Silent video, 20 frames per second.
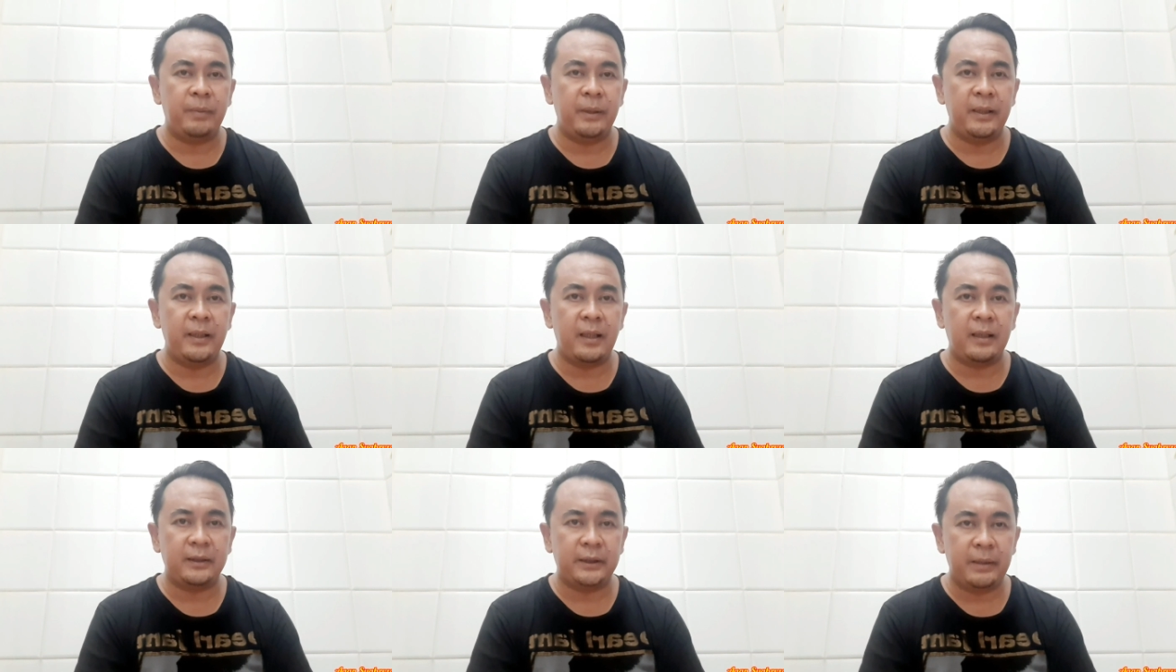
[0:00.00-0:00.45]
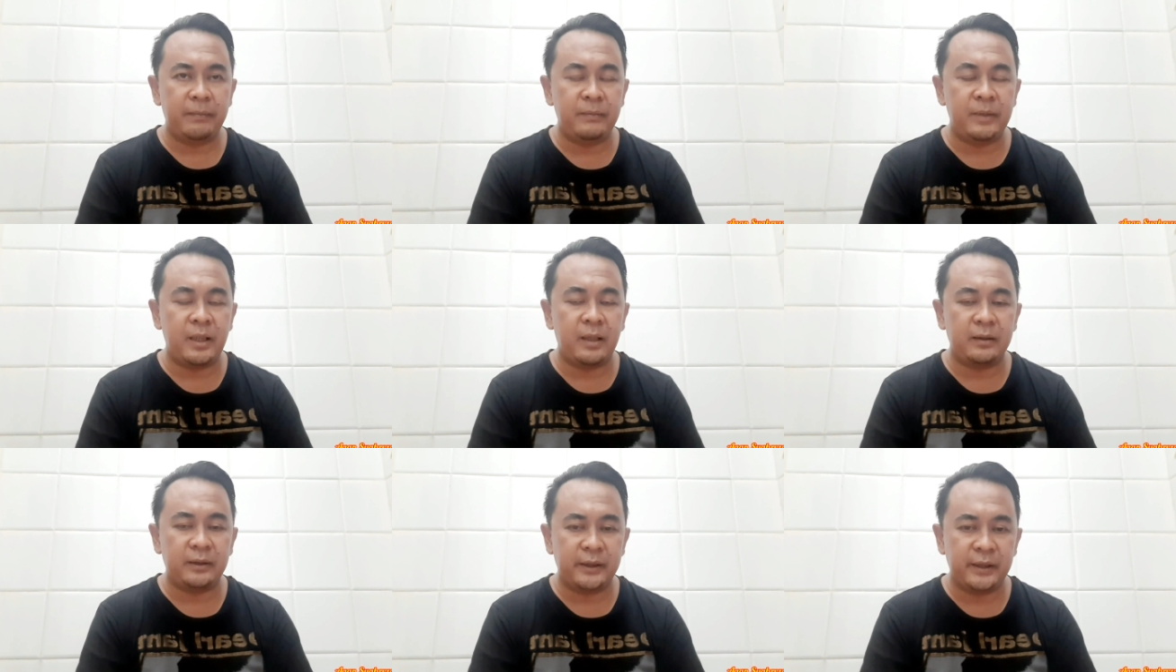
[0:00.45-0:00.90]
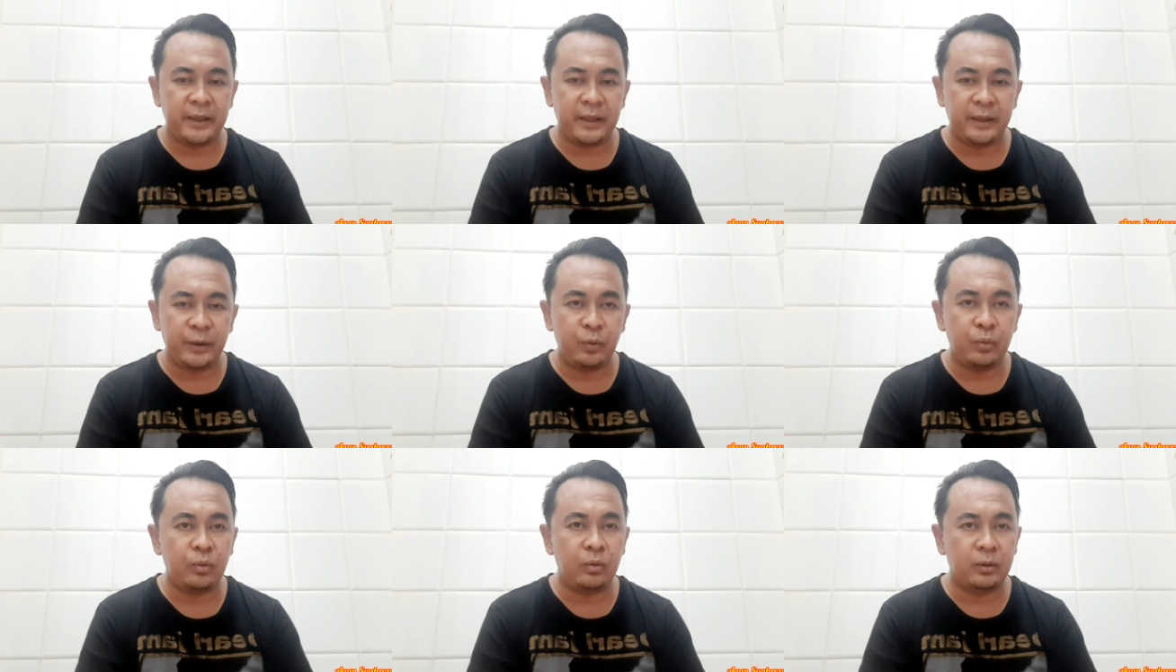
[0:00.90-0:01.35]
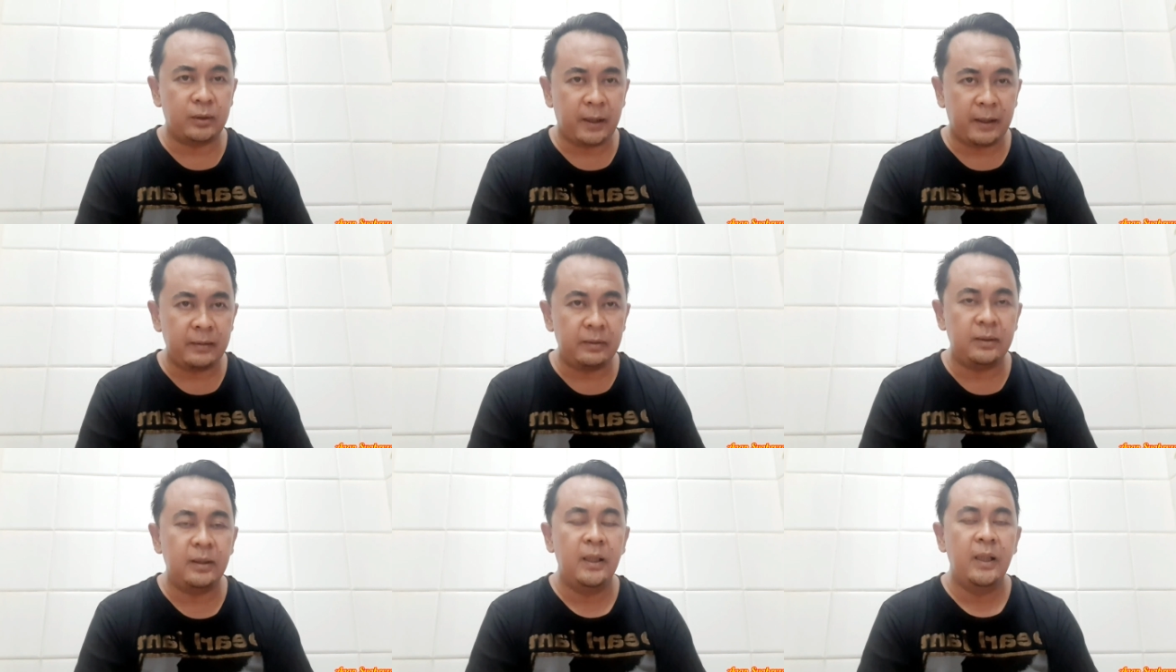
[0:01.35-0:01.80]
pegang tim yang tidak
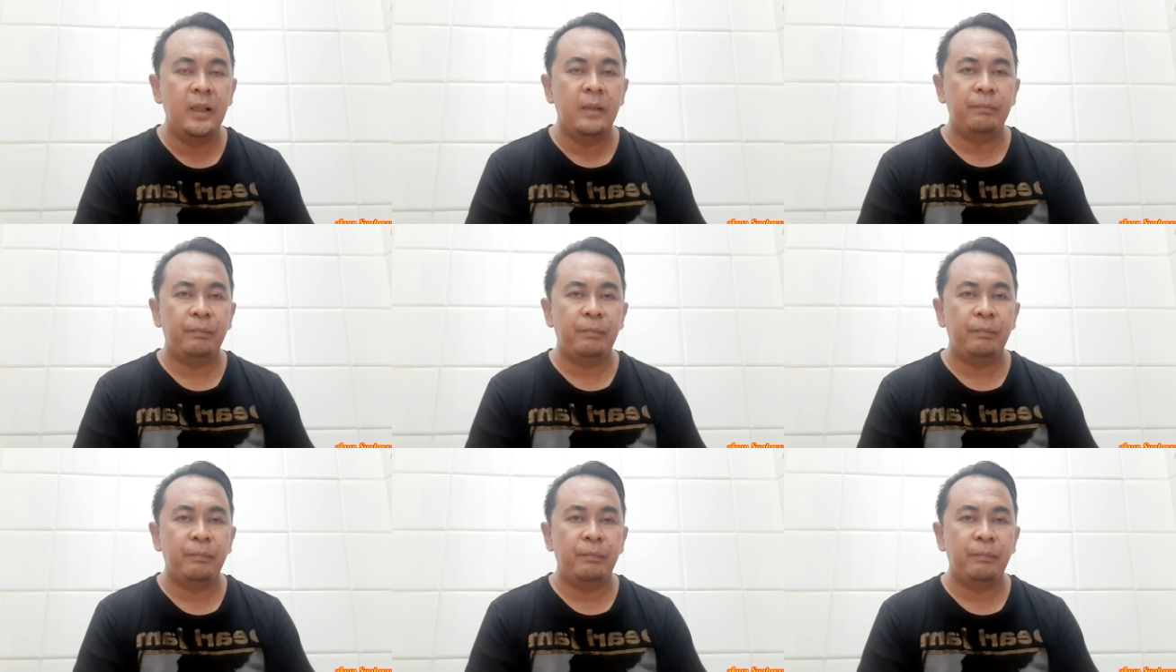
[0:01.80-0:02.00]
diunggulkan,